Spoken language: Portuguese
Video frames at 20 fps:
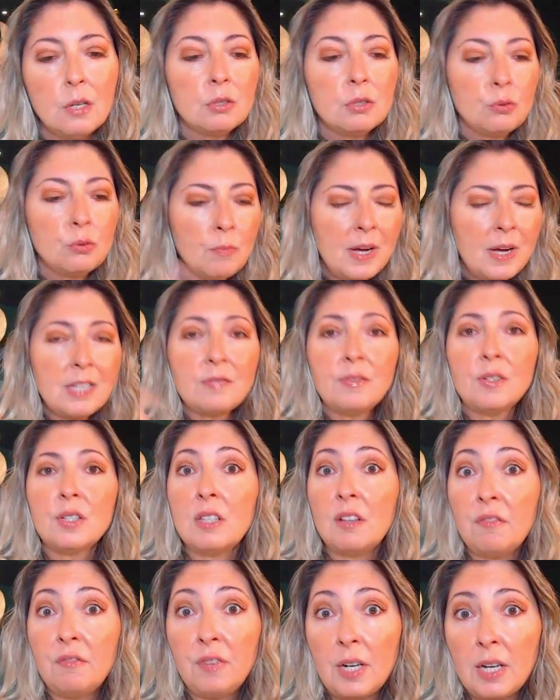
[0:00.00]
Quanto mais
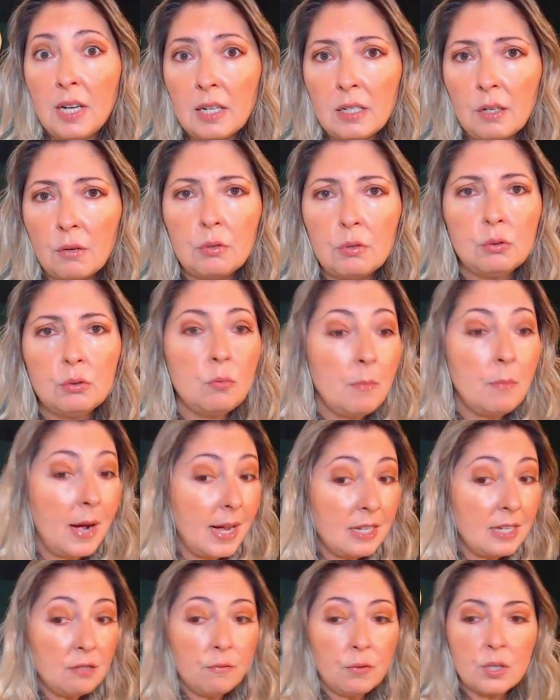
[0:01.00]
você fala, quanto
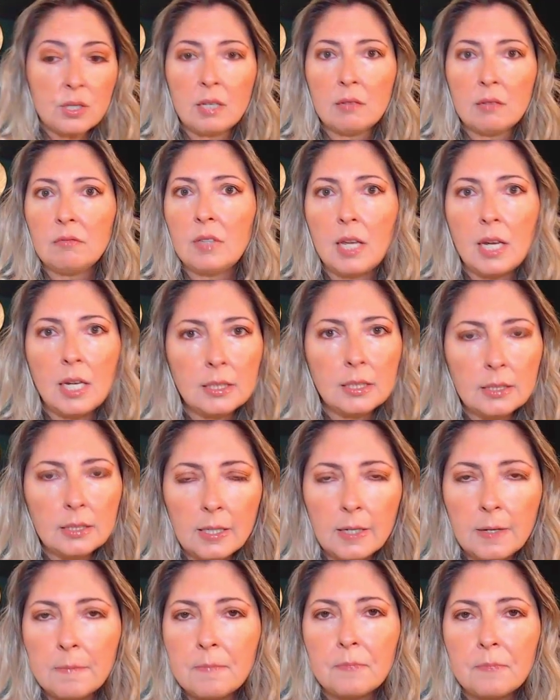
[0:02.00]
mais você
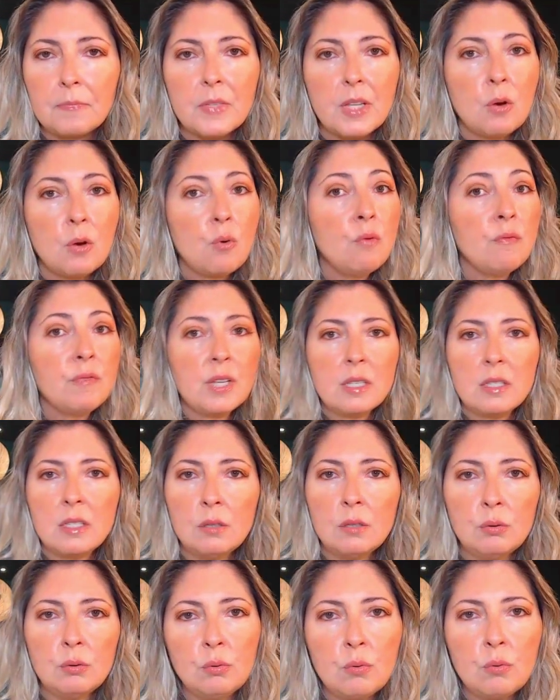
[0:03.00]
tenta
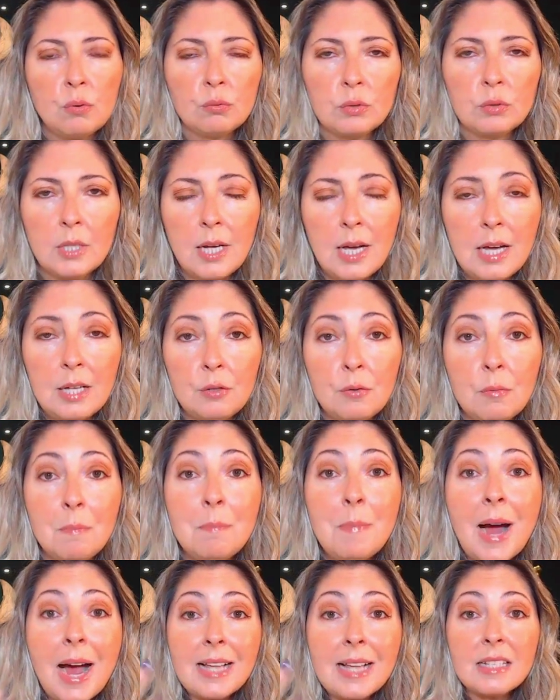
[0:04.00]
convencê-lo do contrário,
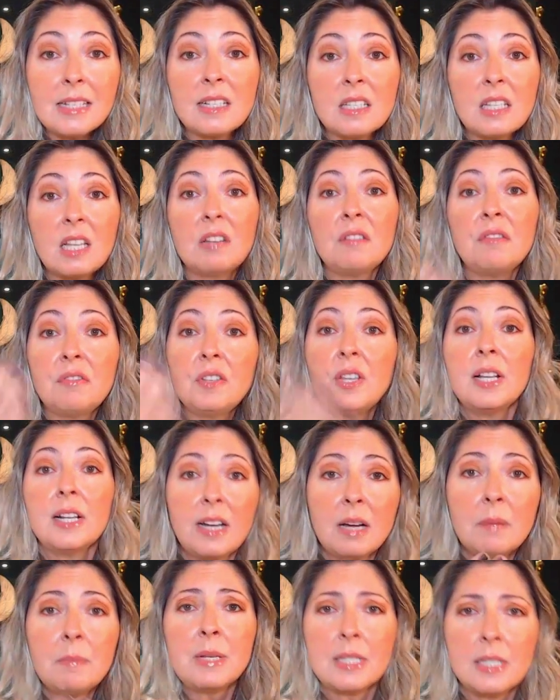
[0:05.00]
mais que você enfia
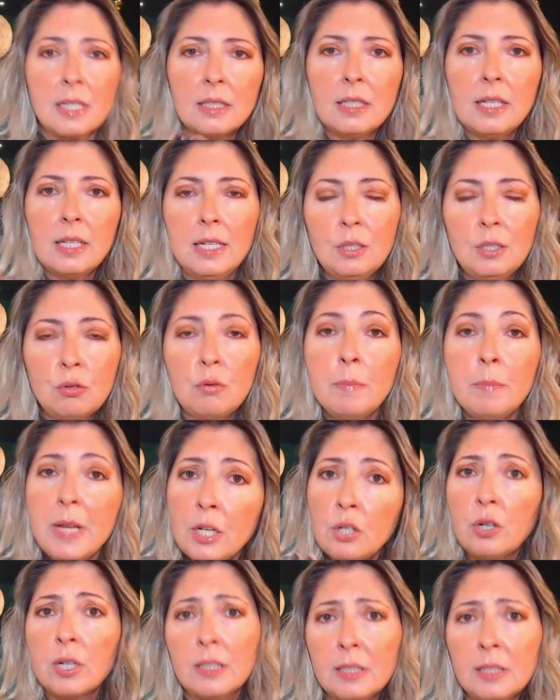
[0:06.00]
na cabeça dele que o
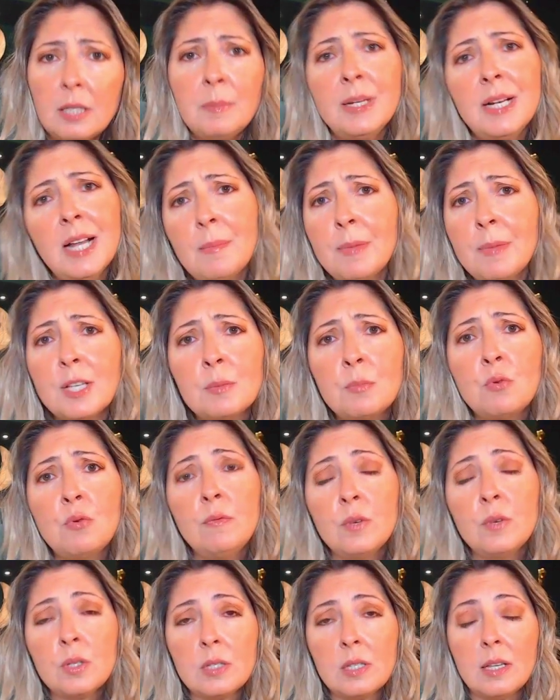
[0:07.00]
melhor é terminar mesmo
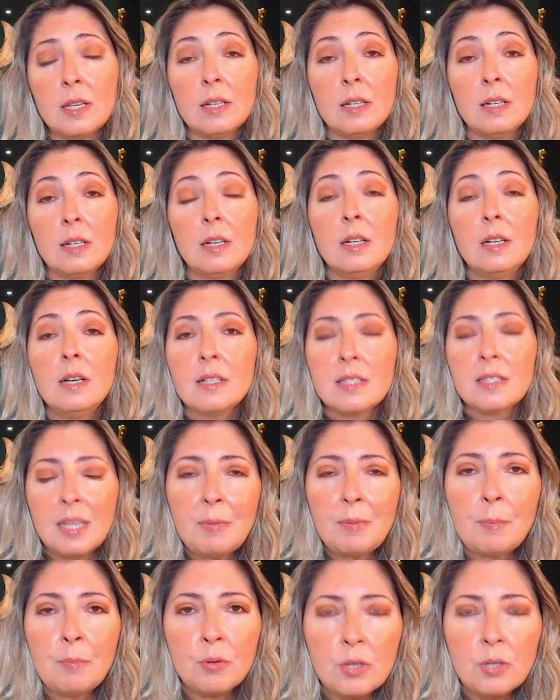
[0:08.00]
com você.
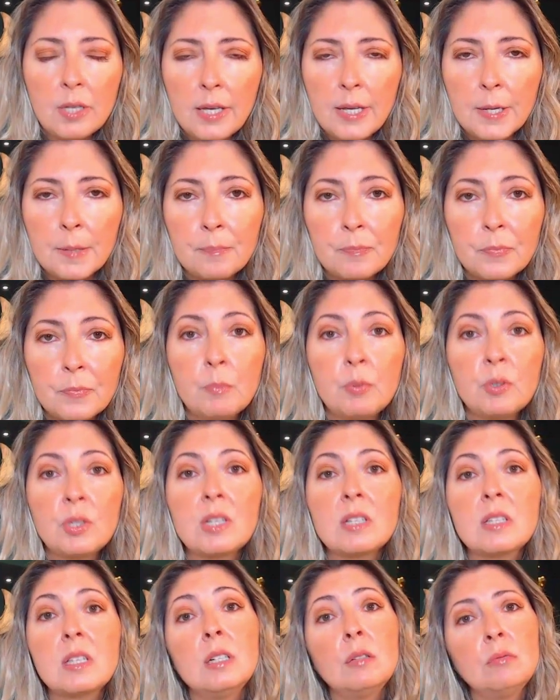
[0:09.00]
Sabe por quê?
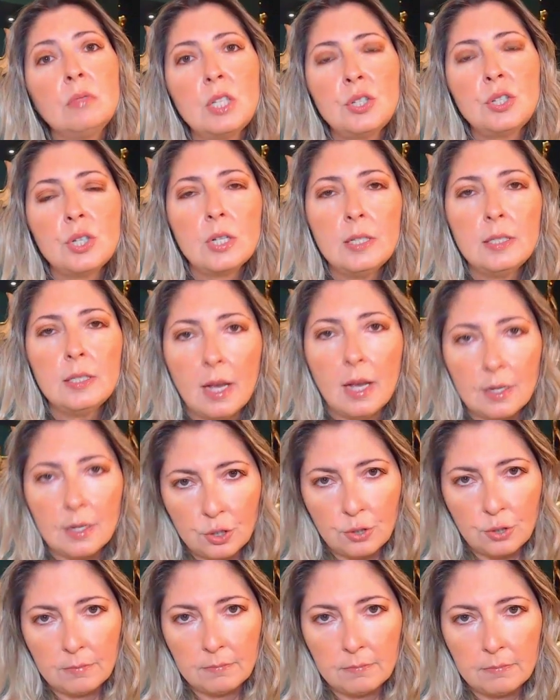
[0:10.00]
Porque você não tem
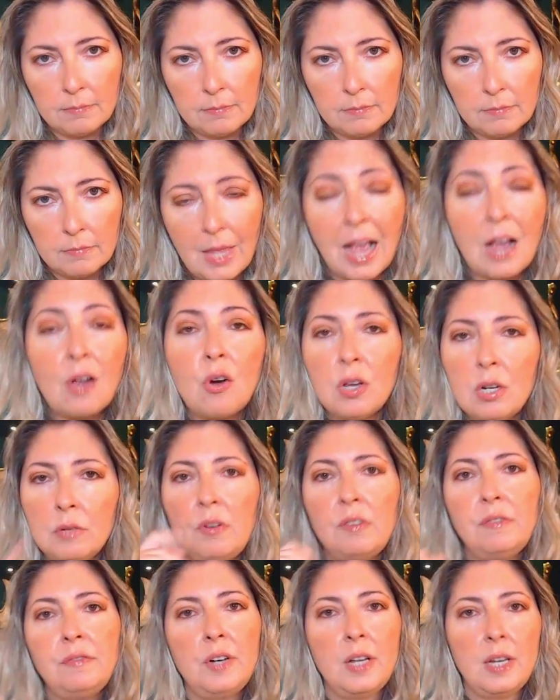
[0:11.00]
dignidade. Agora
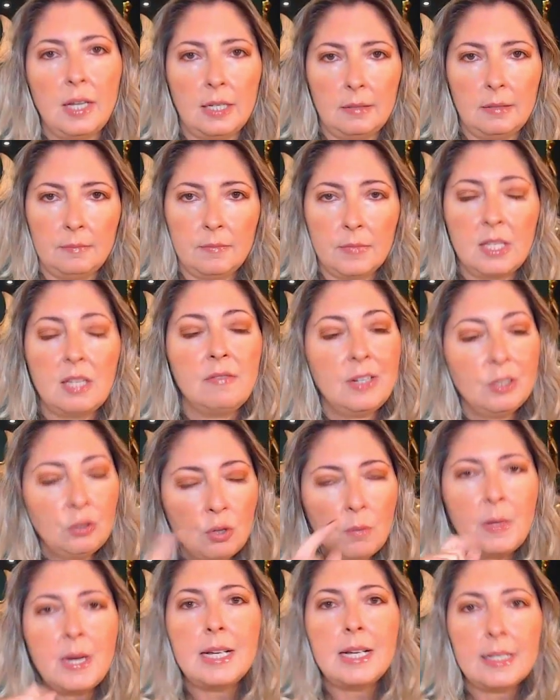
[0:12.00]
eu vou falar. Você vai
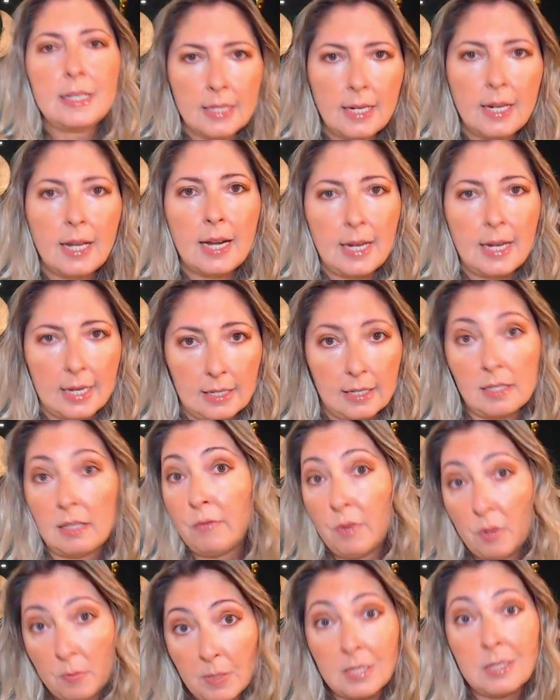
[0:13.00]
tomar essa na cara.
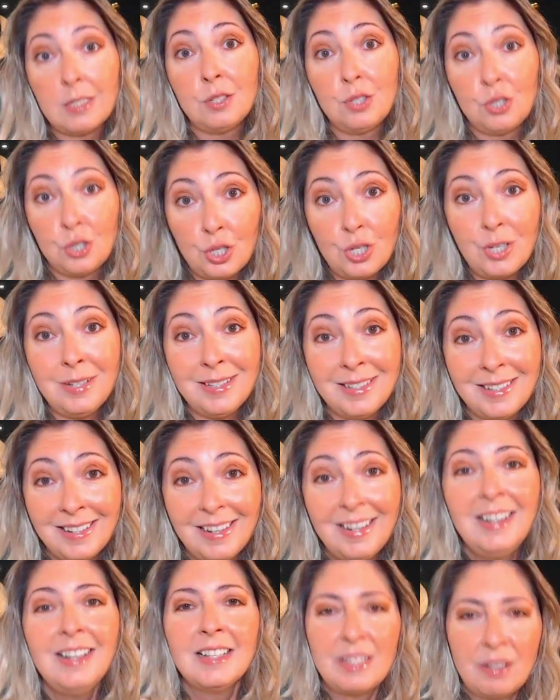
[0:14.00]
Você veio me assistir,
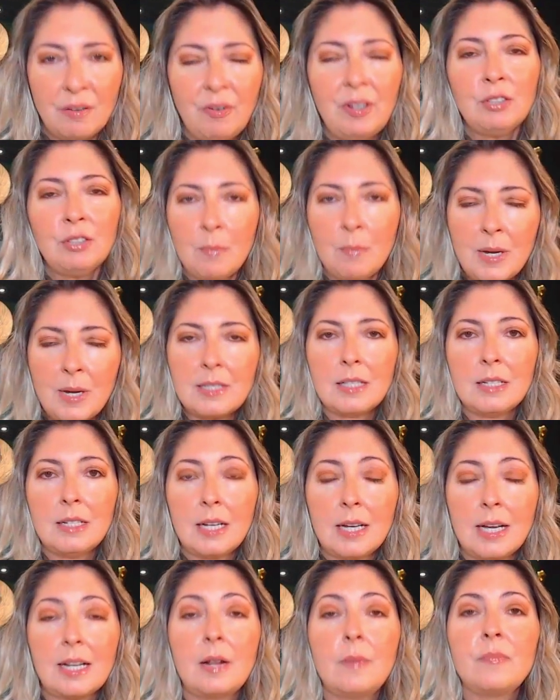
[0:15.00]
você vai tomar essa
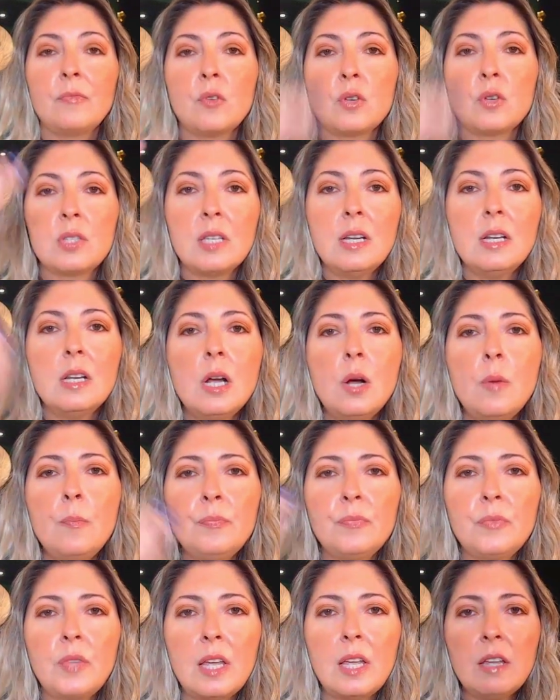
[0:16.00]
na cara. Você
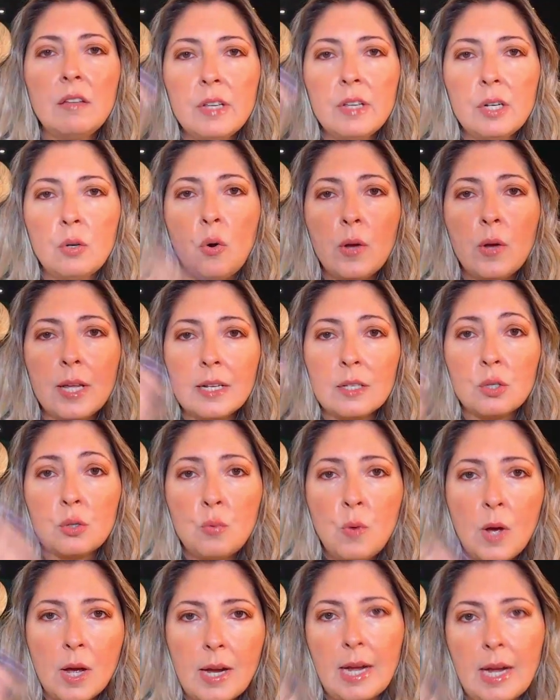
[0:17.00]
não tem vergonha na
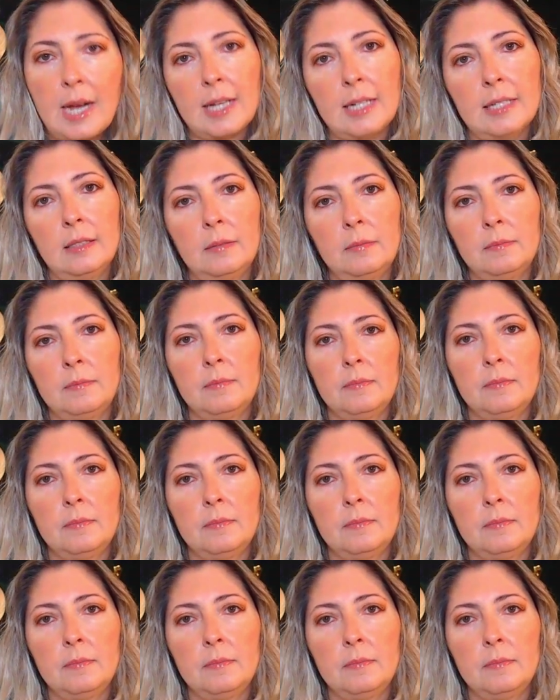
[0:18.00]
sua cara.